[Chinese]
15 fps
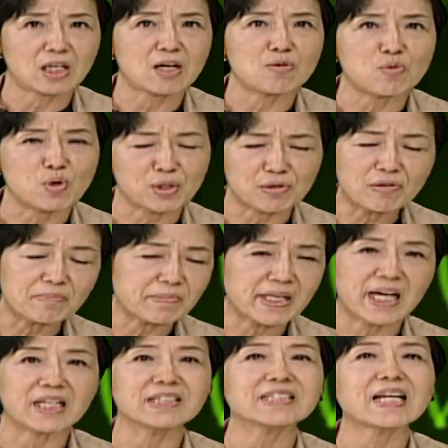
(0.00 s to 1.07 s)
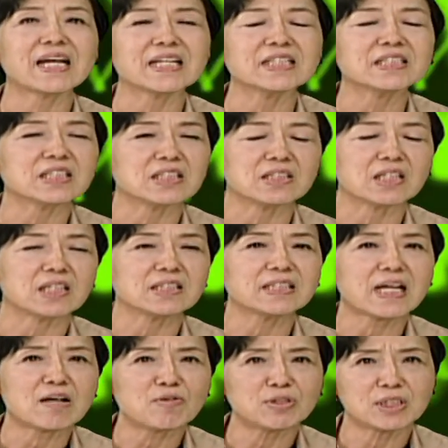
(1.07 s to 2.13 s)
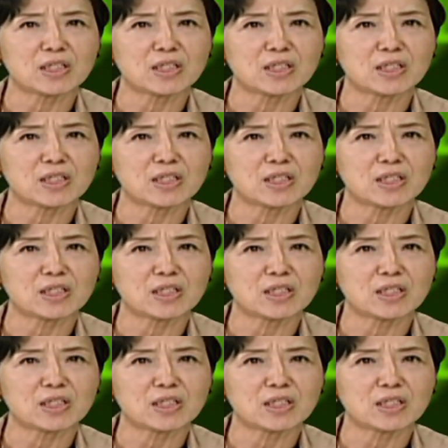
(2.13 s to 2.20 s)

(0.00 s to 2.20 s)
到我，因为我们俩在一起，人家会